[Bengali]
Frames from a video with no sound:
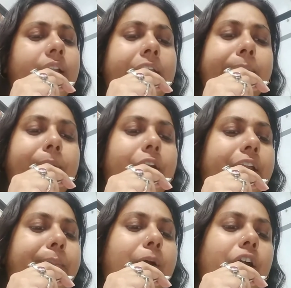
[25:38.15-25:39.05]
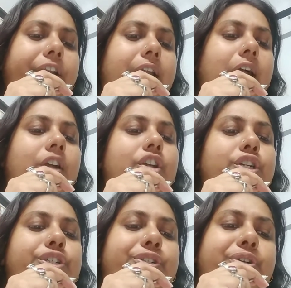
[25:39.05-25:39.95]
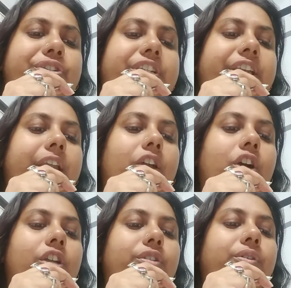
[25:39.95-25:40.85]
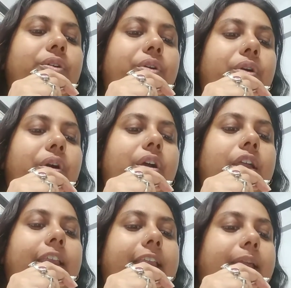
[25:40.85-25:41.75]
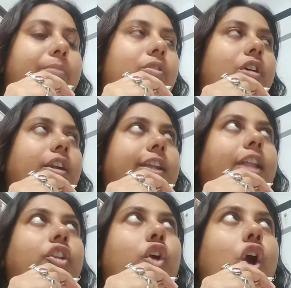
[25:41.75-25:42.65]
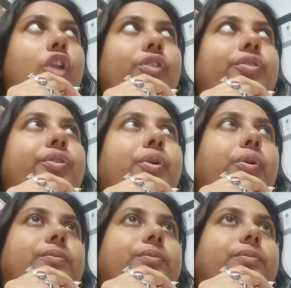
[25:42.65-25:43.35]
নিব নিমগ্না শশিনী কলঙ্ক লেব অর্থাৎ কলঙ্ক